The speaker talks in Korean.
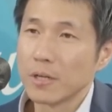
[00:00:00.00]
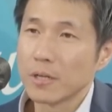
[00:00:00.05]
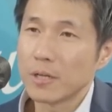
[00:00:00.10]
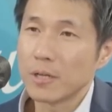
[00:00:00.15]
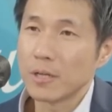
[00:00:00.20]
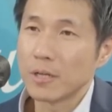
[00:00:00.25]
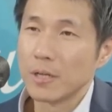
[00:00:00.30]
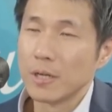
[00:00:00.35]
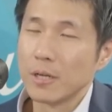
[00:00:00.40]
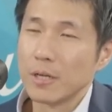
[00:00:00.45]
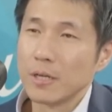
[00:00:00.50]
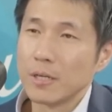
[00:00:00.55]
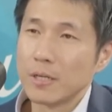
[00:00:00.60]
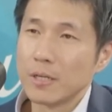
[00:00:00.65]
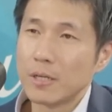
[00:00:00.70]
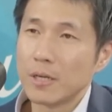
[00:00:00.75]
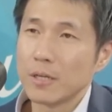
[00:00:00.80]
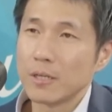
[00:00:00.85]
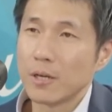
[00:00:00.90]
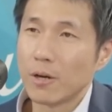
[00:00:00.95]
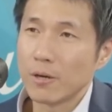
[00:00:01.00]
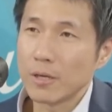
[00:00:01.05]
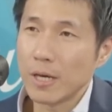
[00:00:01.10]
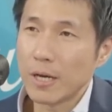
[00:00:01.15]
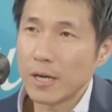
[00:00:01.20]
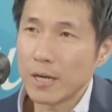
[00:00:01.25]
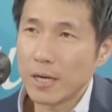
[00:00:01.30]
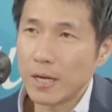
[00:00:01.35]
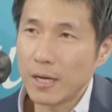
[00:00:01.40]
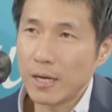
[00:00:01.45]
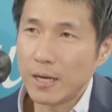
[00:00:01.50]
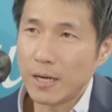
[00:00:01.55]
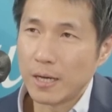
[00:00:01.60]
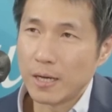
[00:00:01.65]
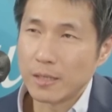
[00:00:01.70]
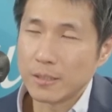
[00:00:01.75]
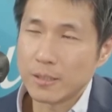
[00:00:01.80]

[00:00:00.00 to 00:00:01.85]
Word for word: 그러니까 이게 진짜. 여야가